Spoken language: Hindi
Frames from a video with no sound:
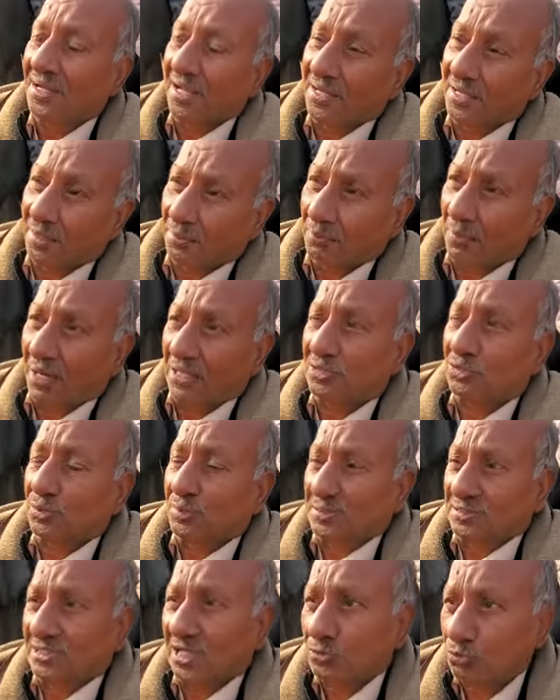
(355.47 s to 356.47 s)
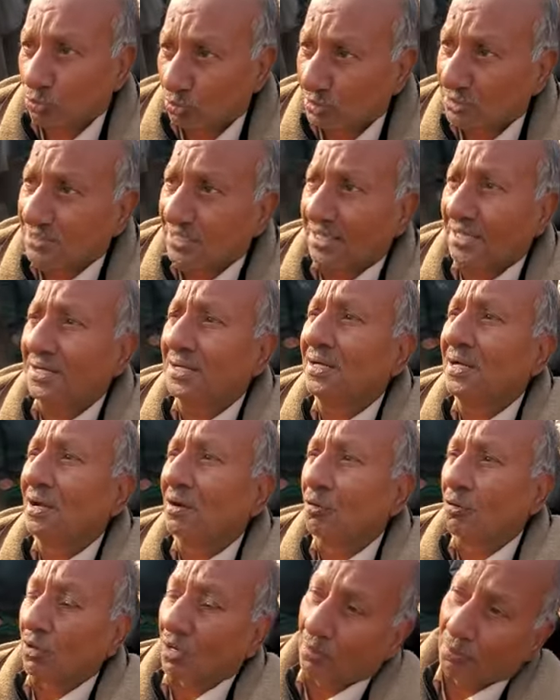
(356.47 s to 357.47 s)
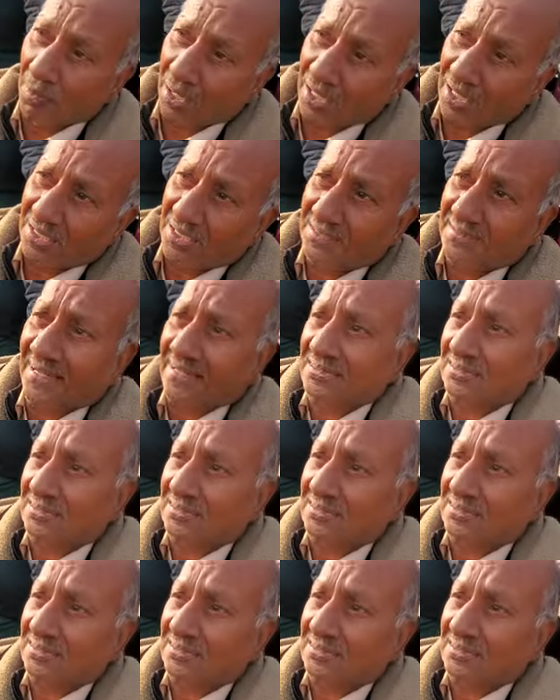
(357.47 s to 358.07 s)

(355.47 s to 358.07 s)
कि ये हमारी समस्या सुलझ जाए और हमारा ये